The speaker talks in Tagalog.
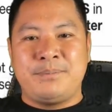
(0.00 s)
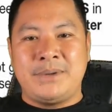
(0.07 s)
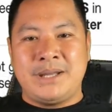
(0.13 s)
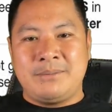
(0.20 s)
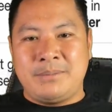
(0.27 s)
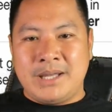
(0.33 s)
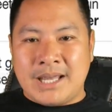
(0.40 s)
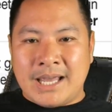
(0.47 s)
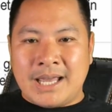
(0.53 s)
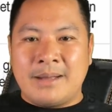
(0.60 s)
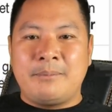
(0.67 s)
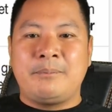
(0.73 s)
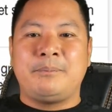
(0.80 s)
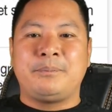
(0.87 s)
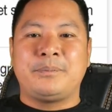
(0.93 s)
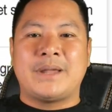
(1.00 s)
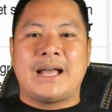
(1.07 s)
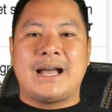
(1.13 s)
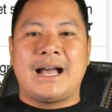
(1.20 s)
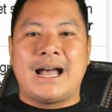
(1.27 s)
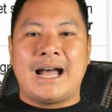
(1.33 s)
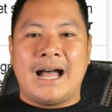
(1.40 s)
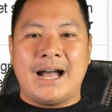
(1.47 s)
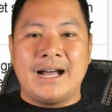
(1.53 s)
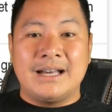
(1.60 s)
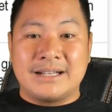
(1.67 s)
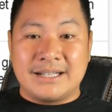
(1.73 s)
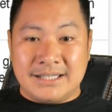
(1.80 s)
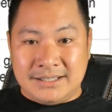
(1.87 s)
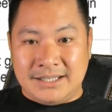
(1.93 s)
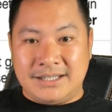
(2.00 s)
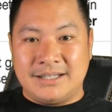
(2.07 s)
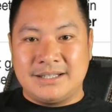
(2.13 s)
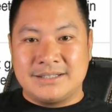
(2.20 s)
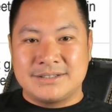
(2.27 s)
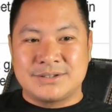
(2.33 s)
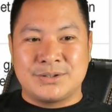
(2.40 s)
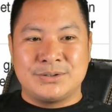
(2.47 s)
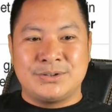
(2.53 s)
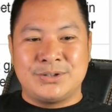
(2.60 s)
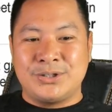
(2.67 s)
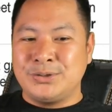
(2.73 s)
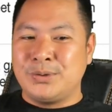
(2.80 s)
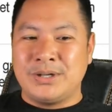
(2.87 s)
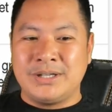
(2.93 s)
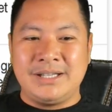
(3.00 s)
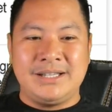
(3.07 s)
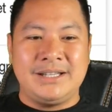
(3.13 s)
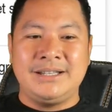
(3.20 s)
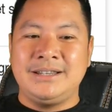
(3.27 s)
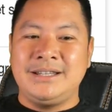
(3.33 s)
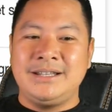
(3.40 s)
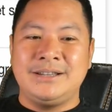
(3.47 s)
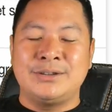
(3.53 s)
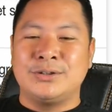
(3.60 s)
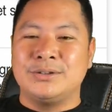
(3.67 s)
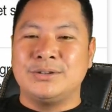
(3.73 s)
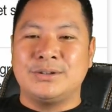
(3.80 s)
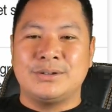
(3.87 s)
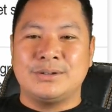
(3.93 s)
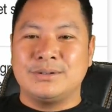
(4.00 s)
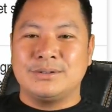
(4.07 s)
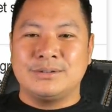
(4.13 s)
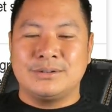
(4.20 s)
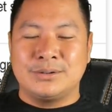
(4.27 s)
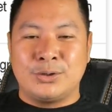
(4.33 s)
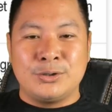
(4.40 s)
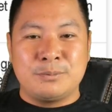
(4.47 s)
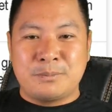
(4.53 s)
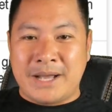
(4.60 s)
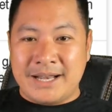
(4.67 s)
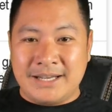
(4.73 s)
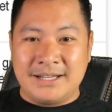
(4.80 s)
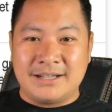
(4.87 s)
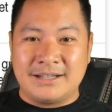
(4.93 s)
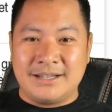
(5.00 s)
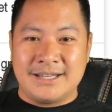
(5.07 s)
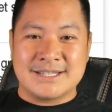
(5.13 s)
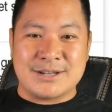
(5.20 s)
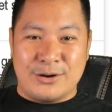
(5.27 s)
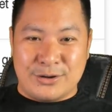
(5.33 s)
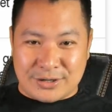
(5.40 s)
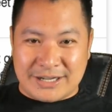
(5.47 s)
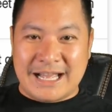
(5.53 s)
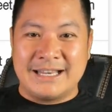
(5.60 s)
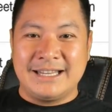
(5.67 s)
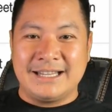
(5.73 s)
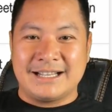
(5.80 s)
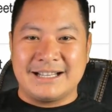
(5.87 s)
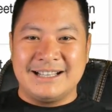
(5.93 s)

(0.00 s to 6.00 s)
ppm ang reading. So don't worry, hindi no, don't panic, it's organic.